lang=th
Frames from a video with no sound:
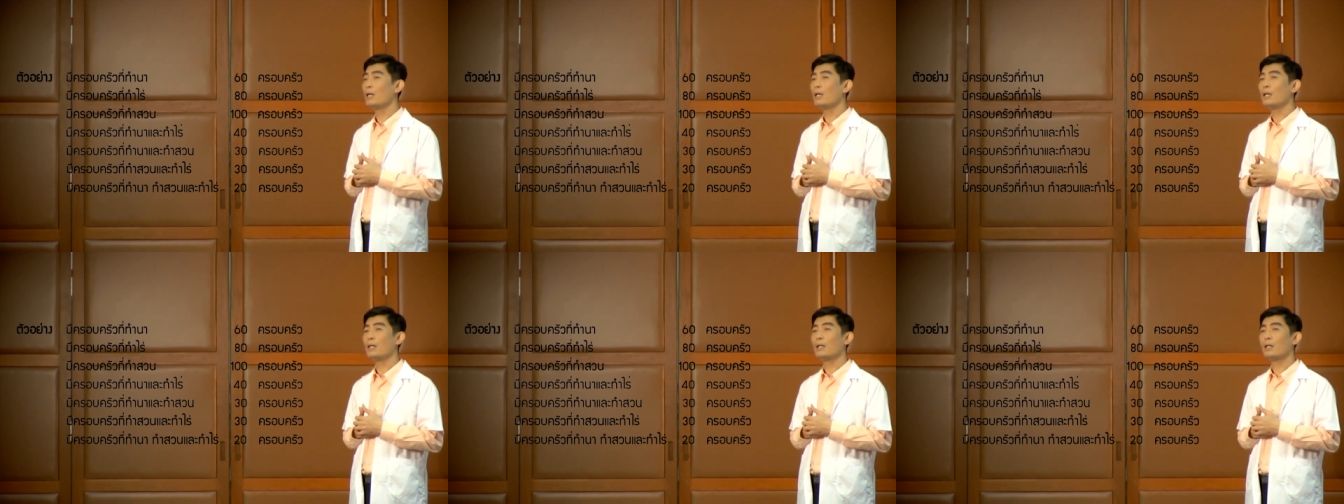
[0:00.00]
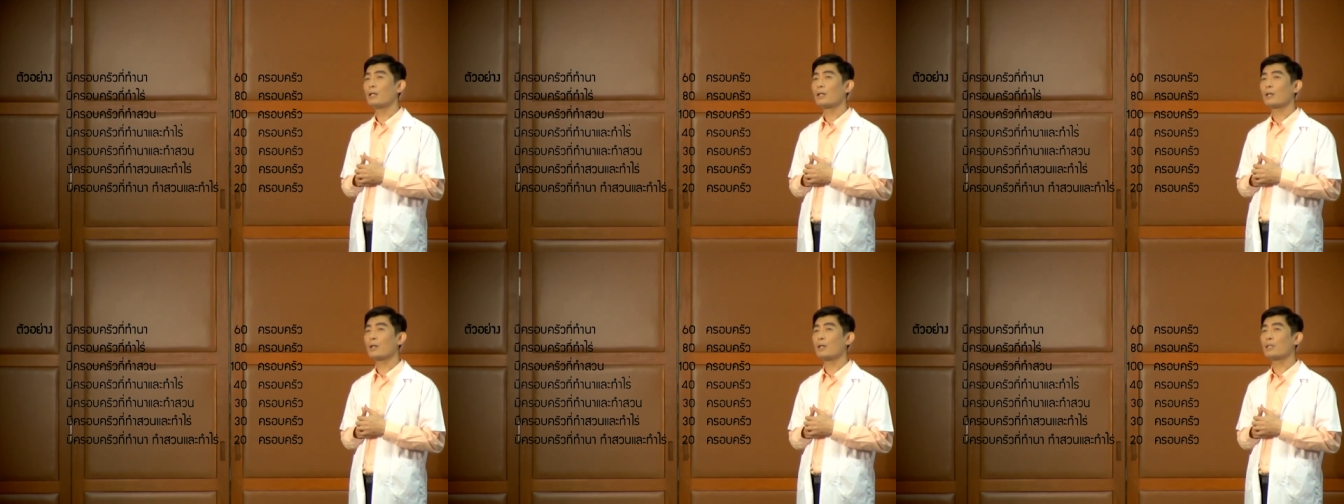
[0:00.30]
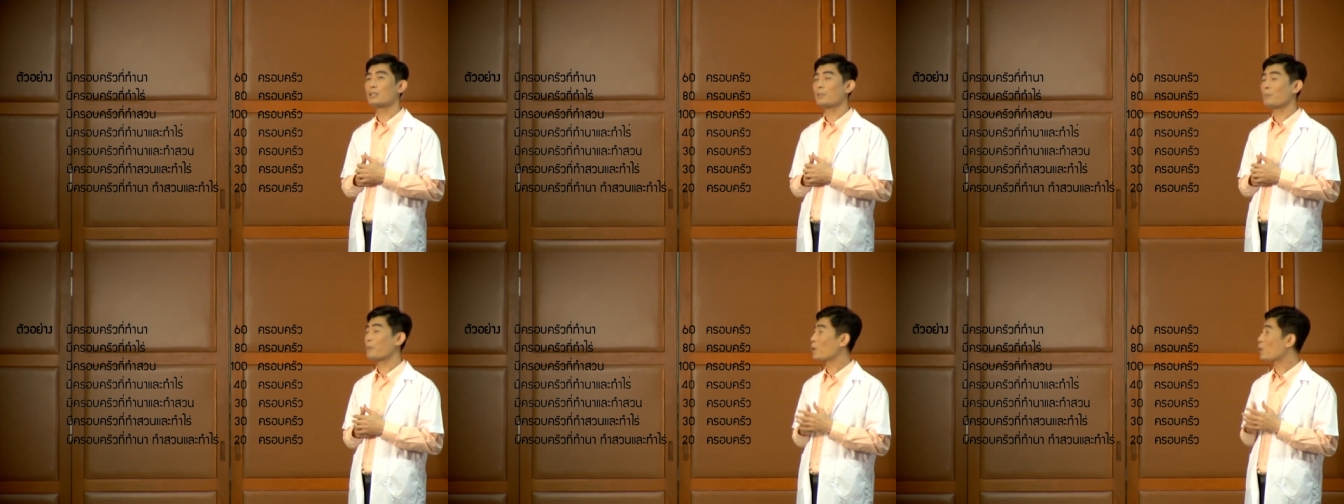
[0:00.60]
ย
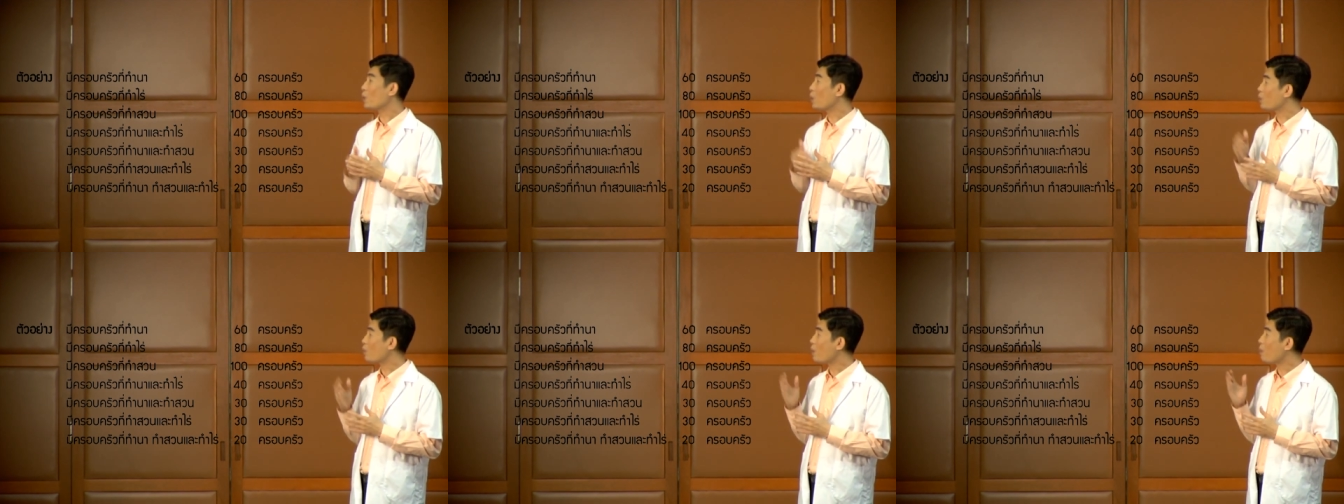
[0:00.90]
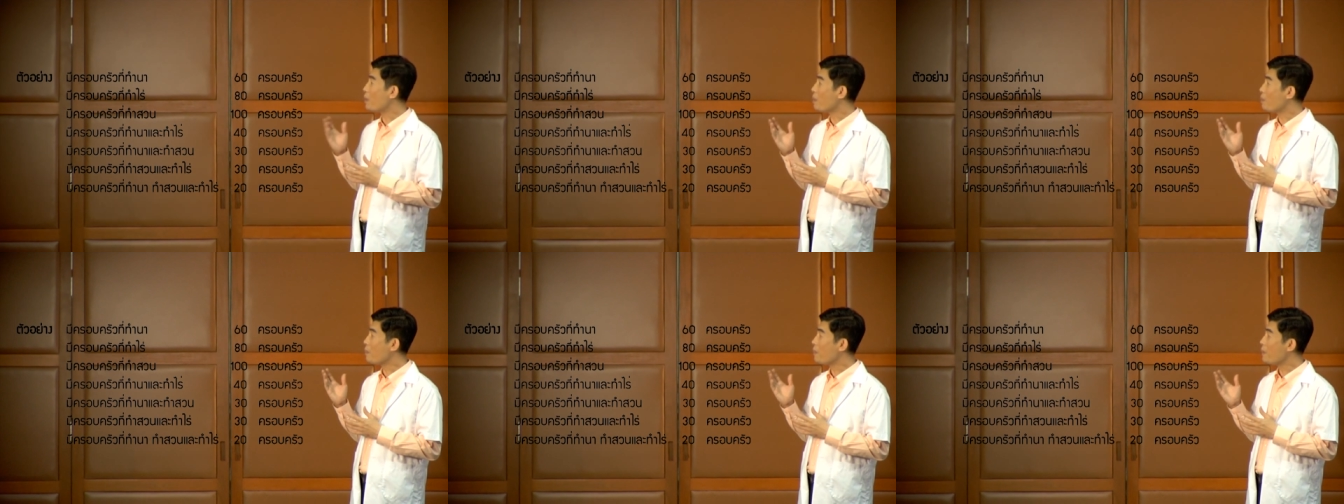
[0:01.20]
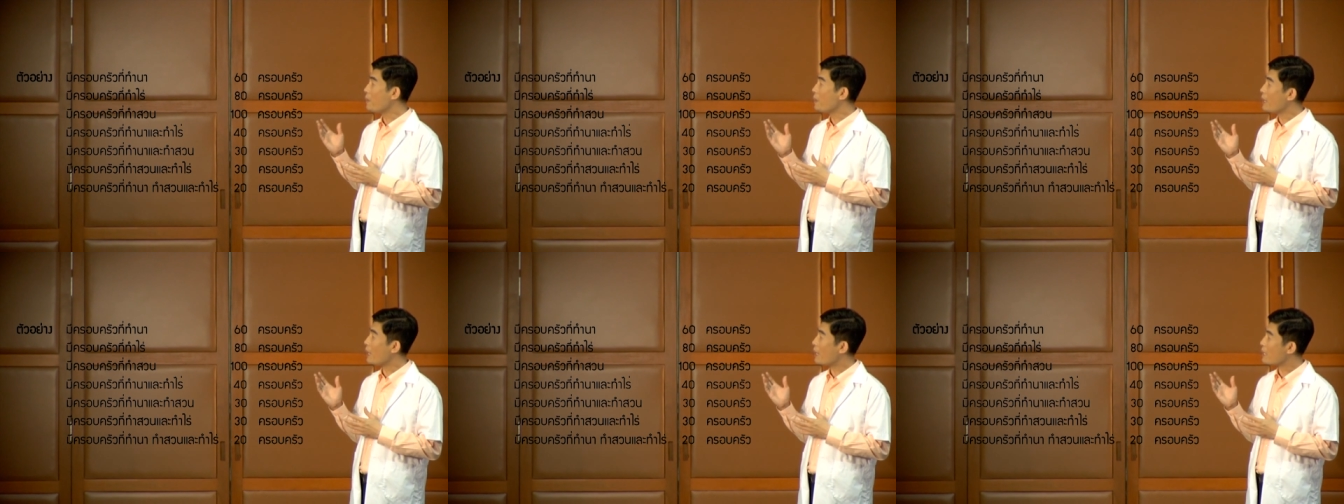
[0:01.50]
ก็จะปรากฏว่ามัน
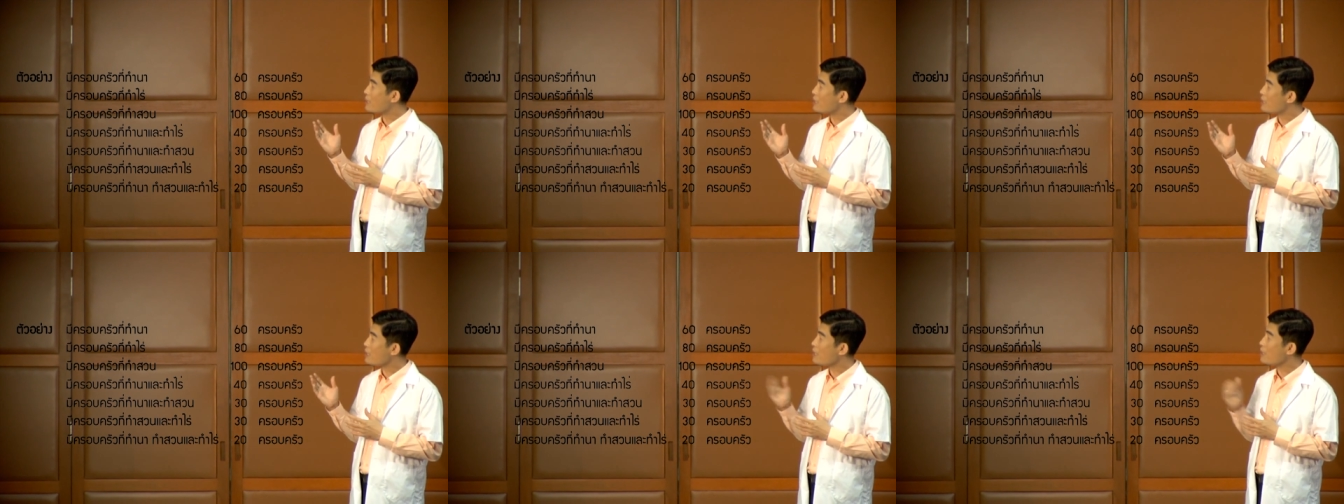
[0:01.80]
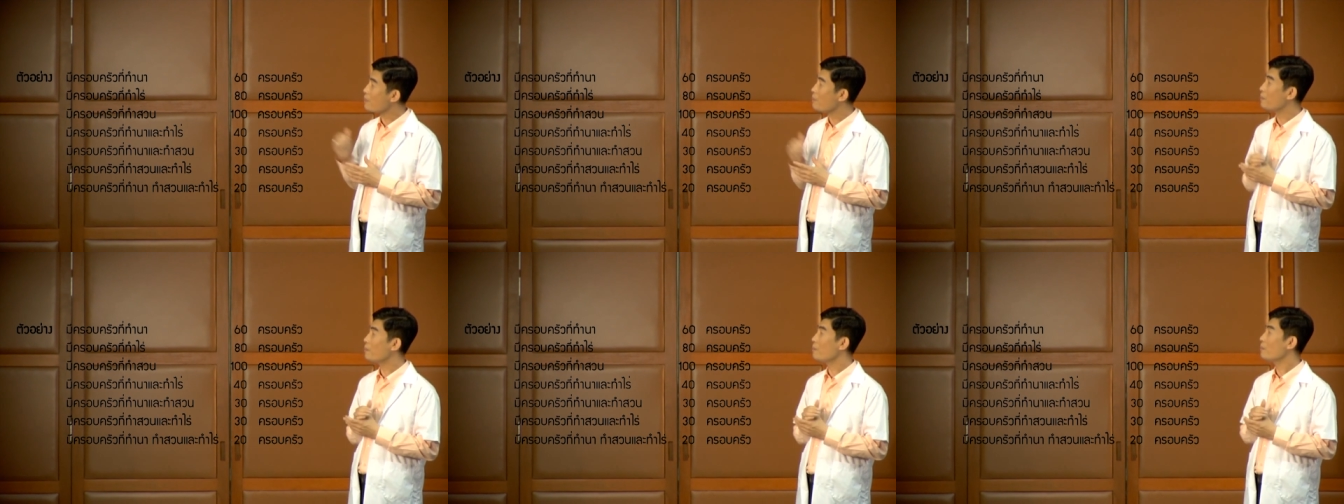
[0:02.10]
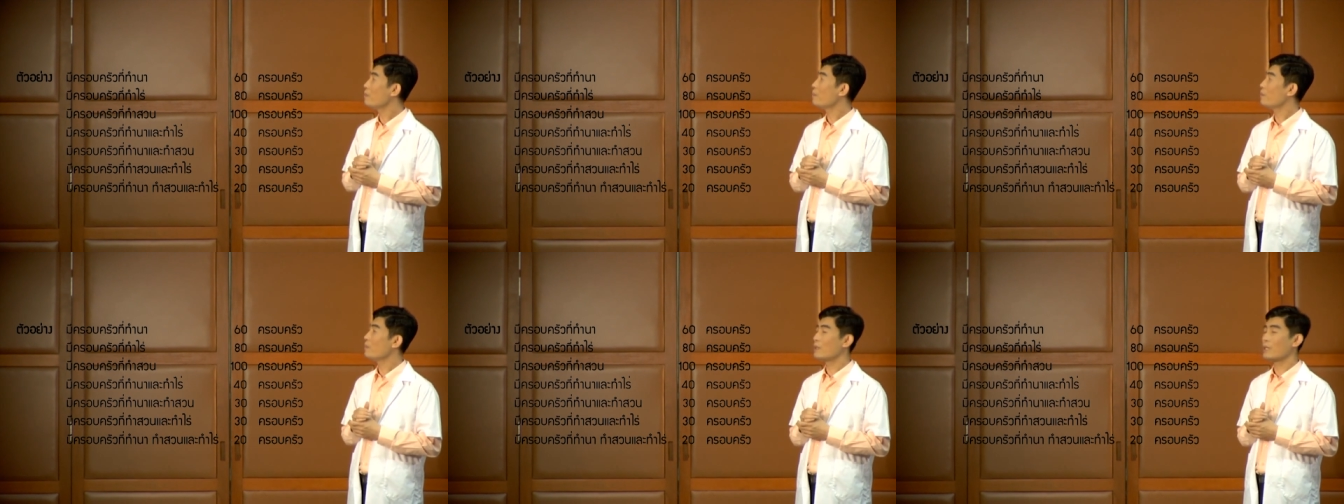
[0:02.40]
มีอาชีพ
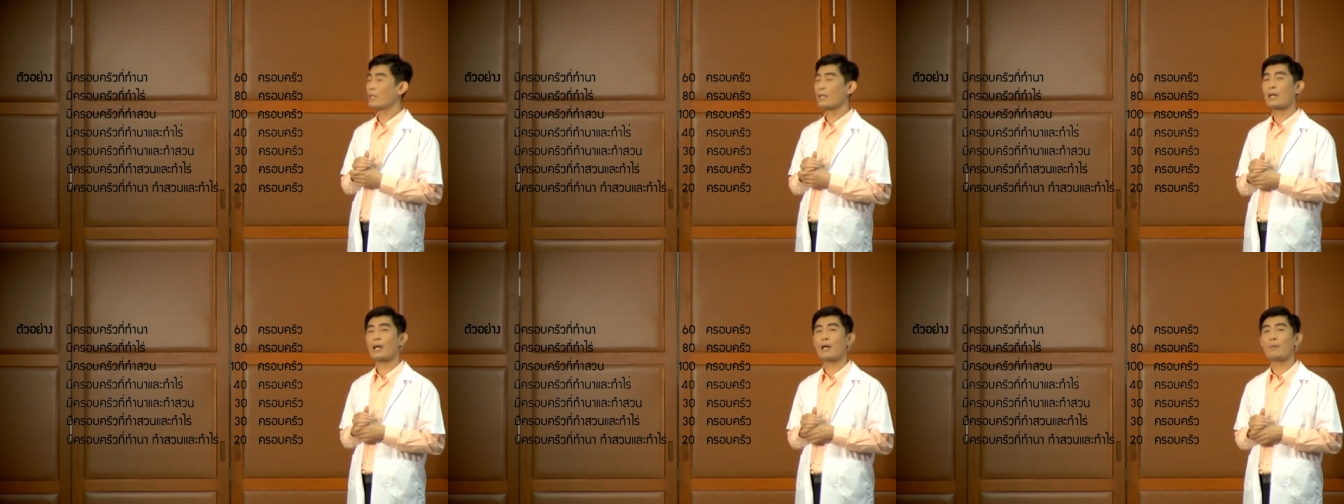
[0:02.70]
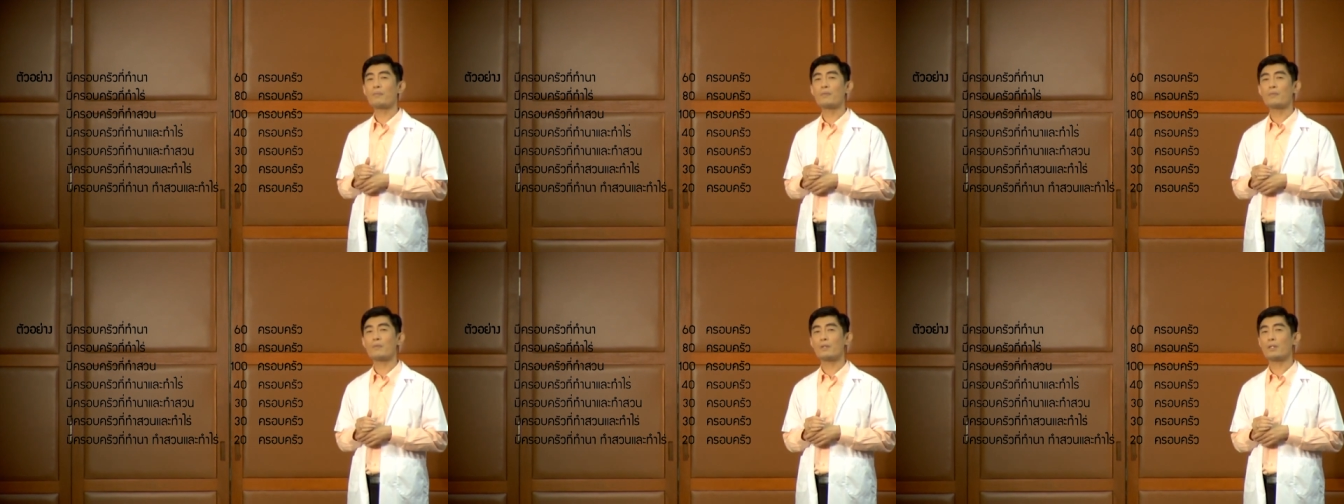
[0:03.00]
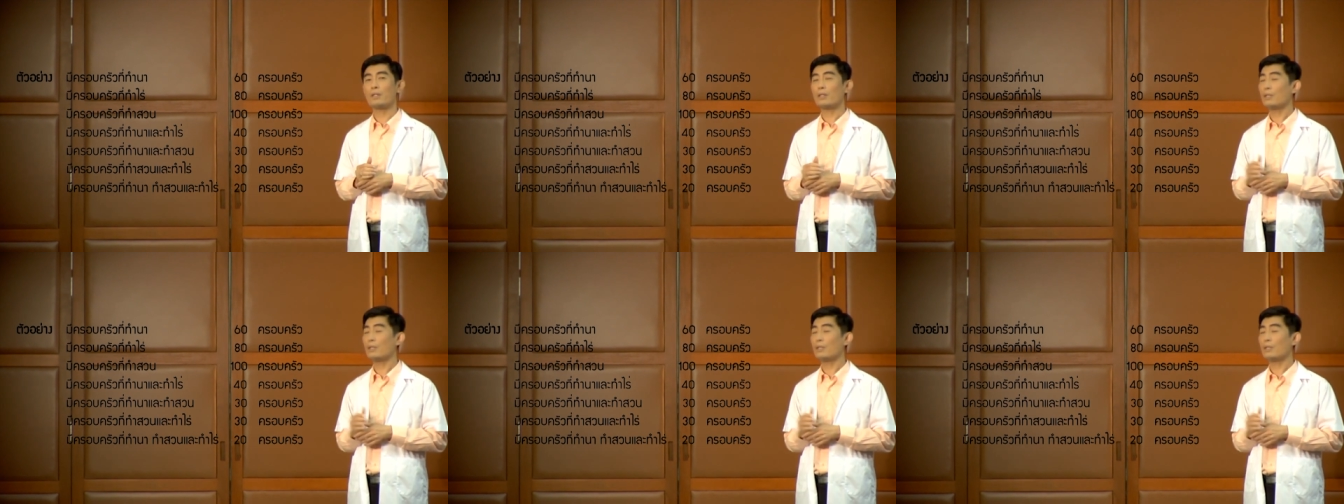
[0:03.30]
นะครับ